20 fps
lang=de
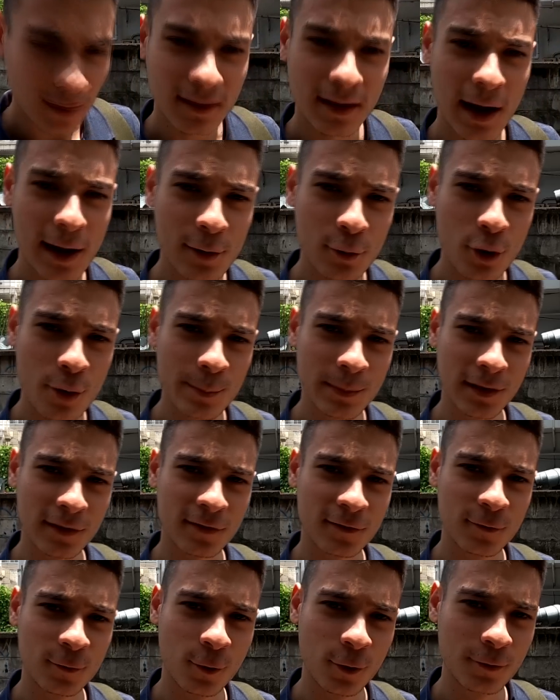geile
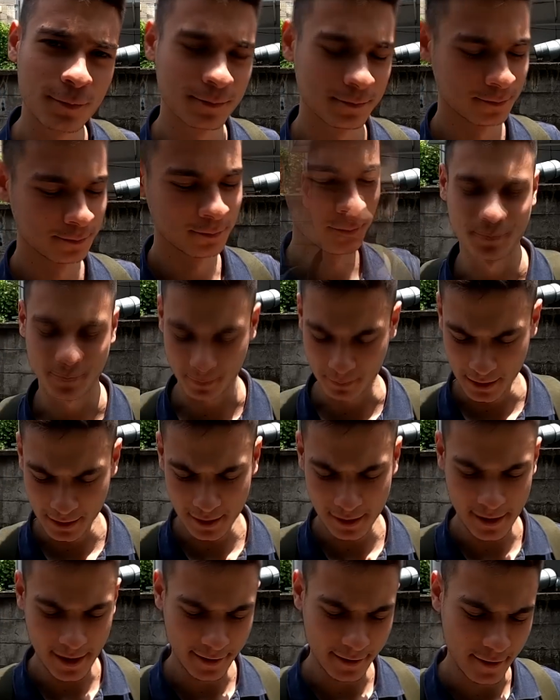Kombination
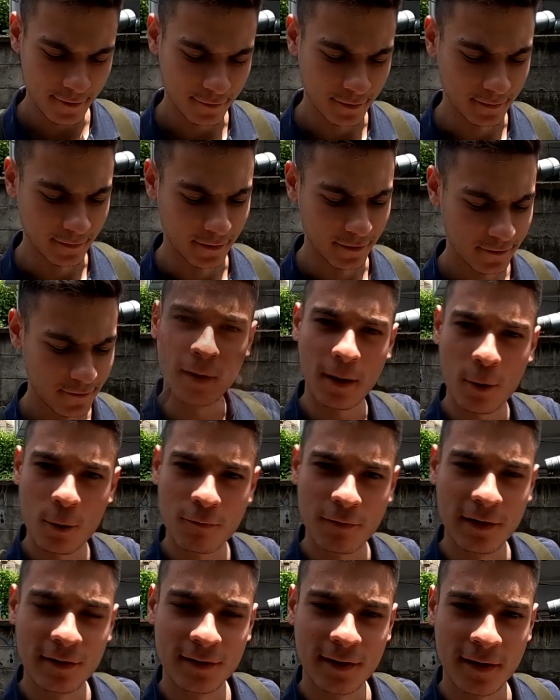mega lecker, finde ich. Auch
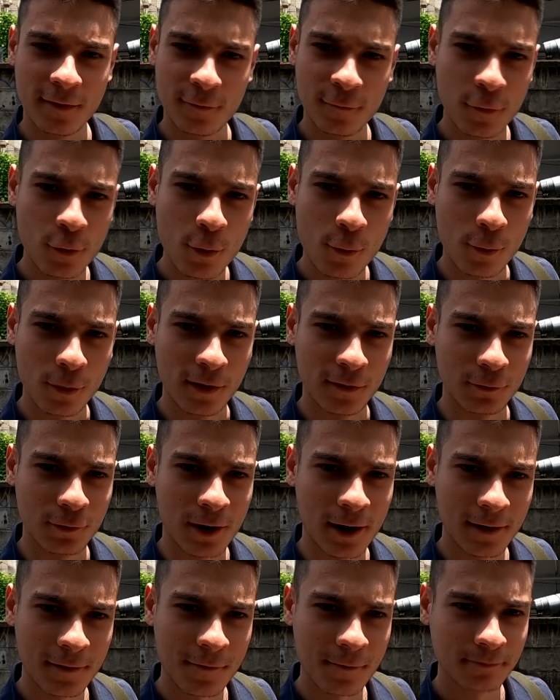wenn es keine Füllung oder so
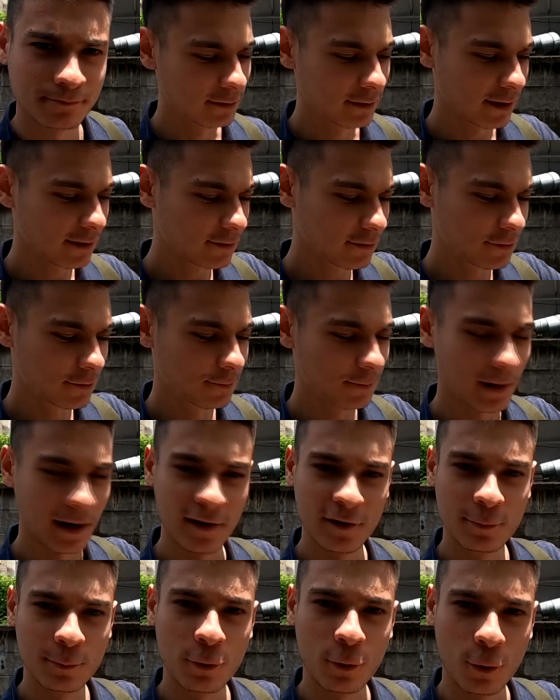hat. Das
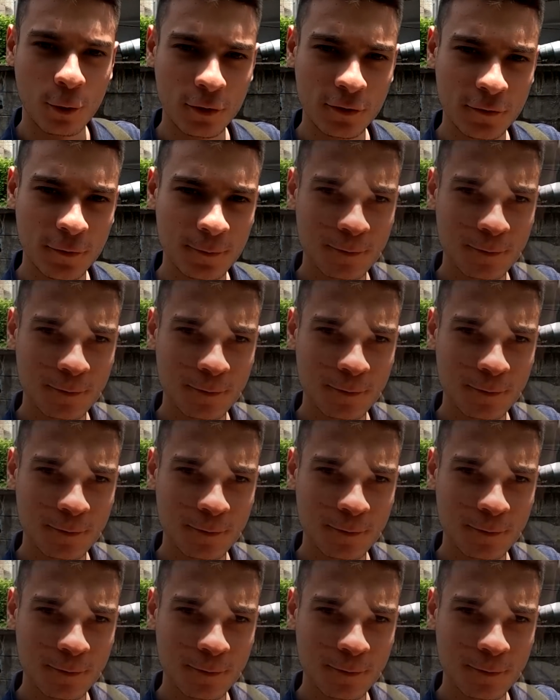als Brot